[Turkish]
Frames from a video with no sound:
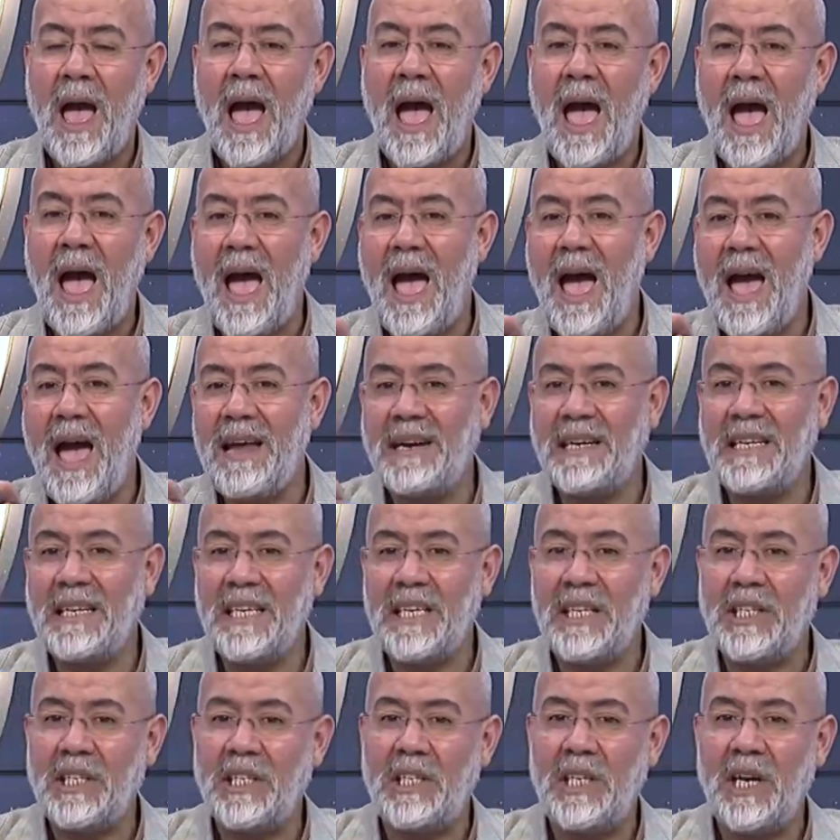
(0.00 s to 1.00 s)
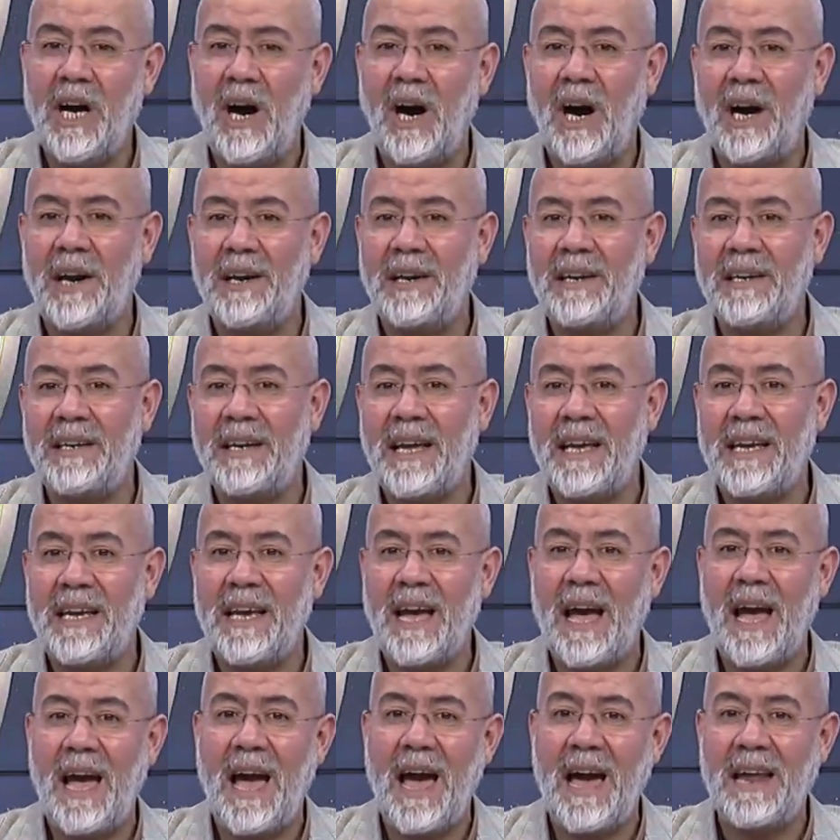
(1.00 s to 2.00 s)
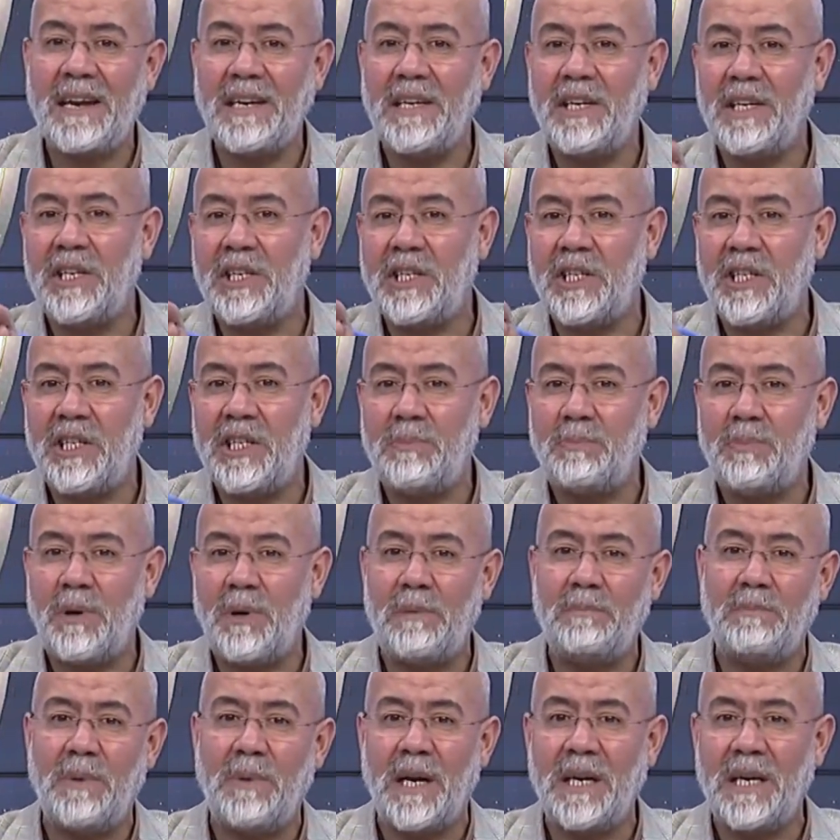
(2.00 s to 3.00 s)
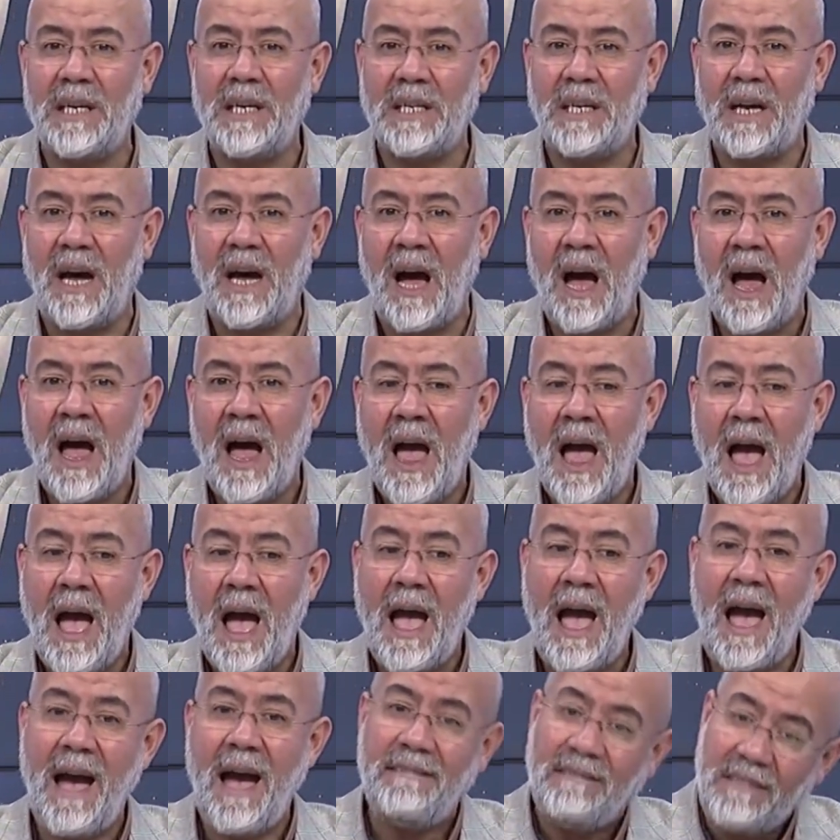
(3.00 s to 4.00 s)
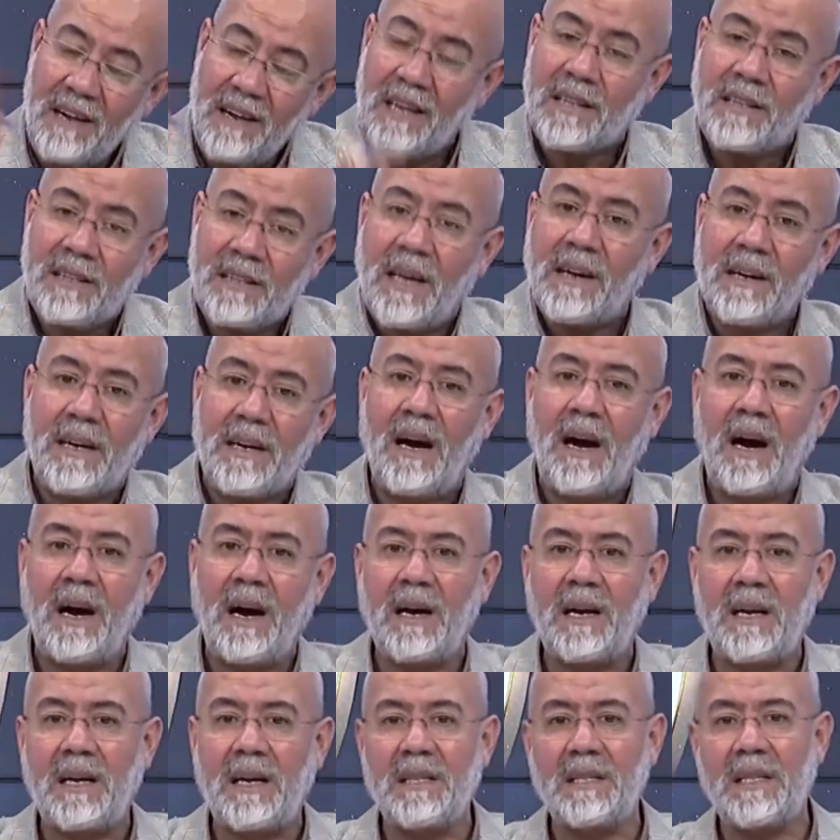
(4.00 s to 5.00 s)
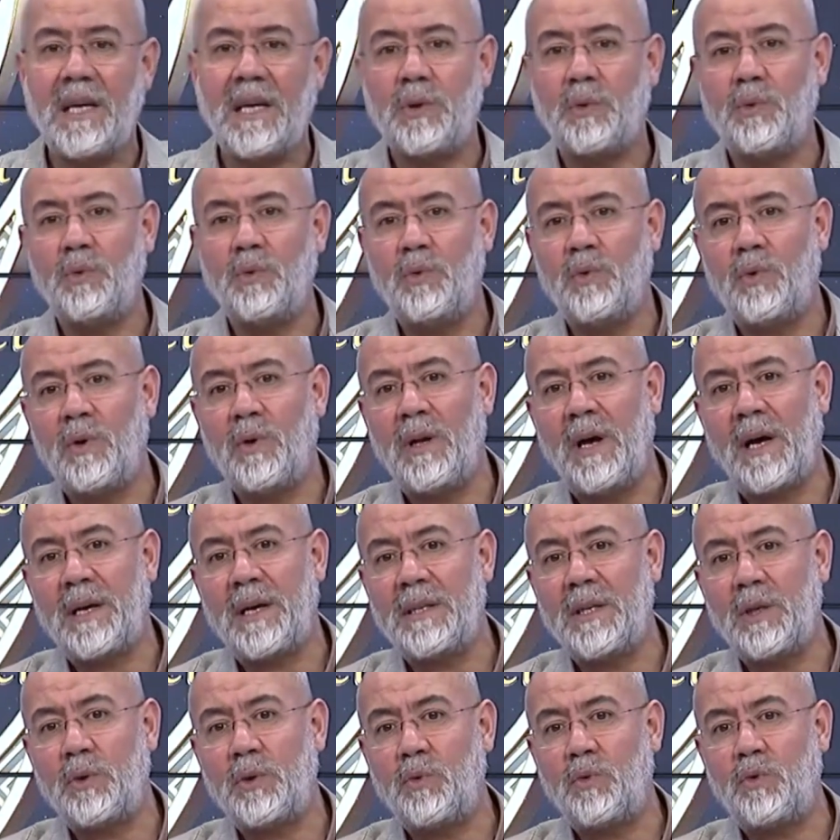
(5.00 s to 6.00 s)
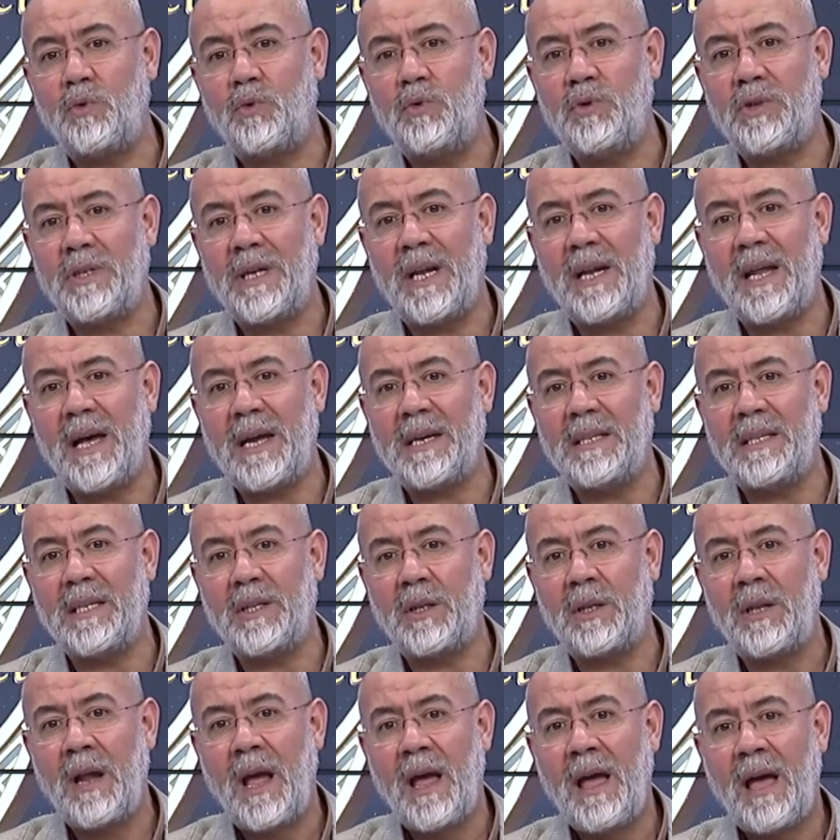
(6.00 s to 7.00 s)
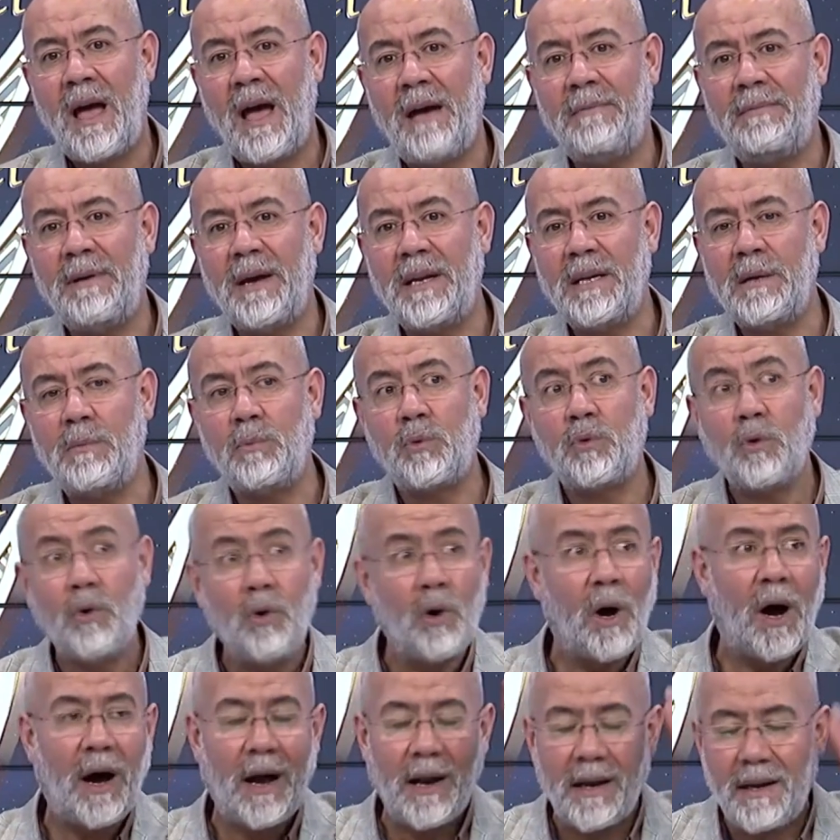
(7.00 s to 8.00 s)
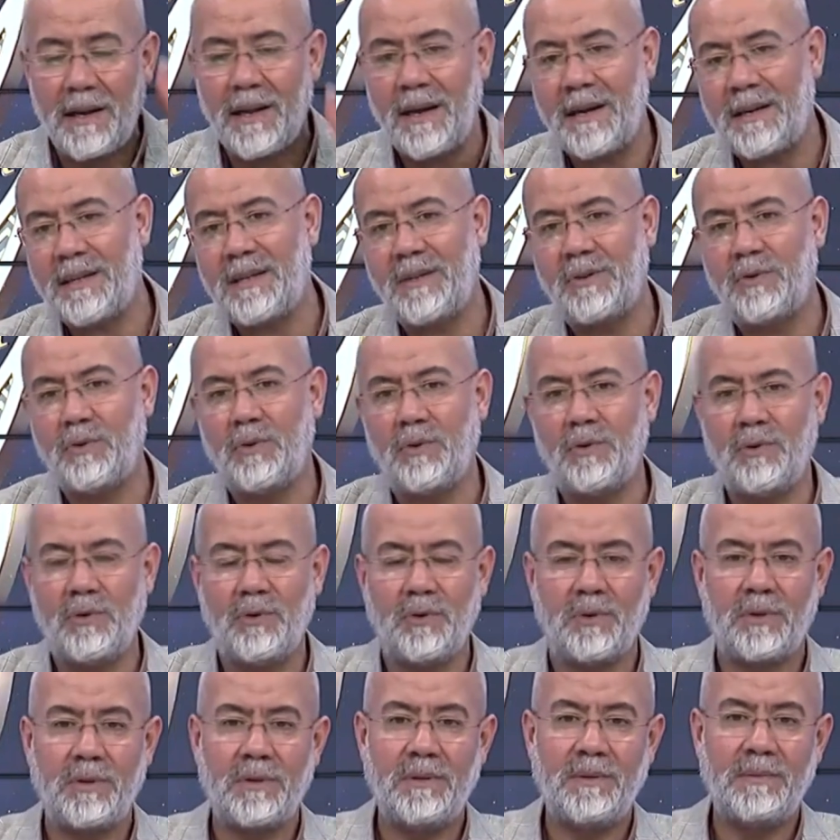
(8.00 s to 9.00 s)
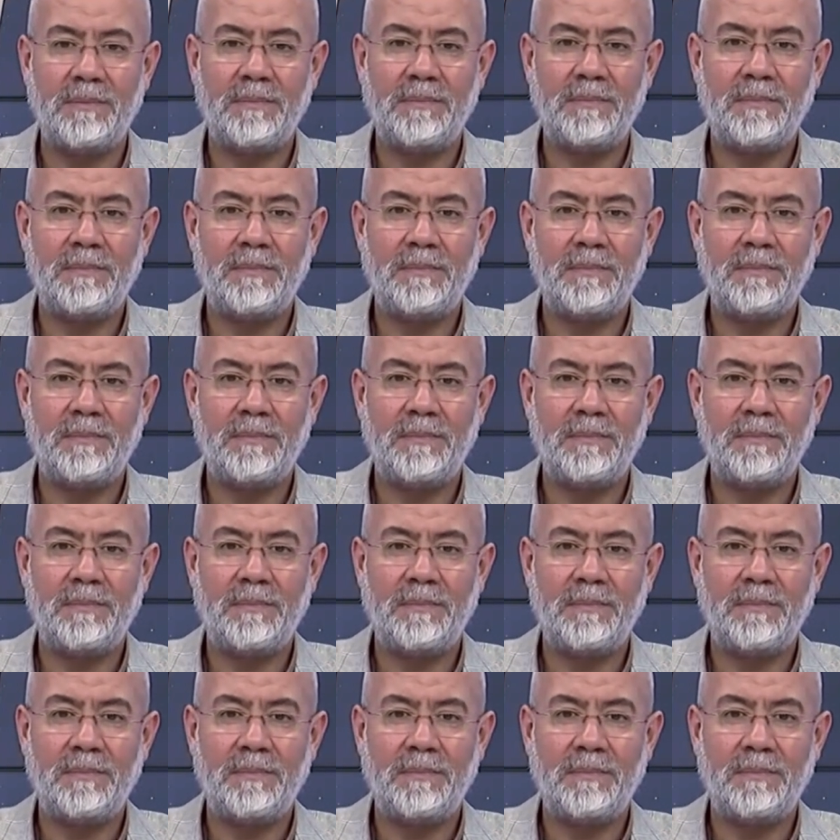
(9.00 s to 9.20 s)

Her iki anneyi, her iki babayı da evlatları hakkında duygularını, düşüncelerini, efendim ruh hallerini görüyor.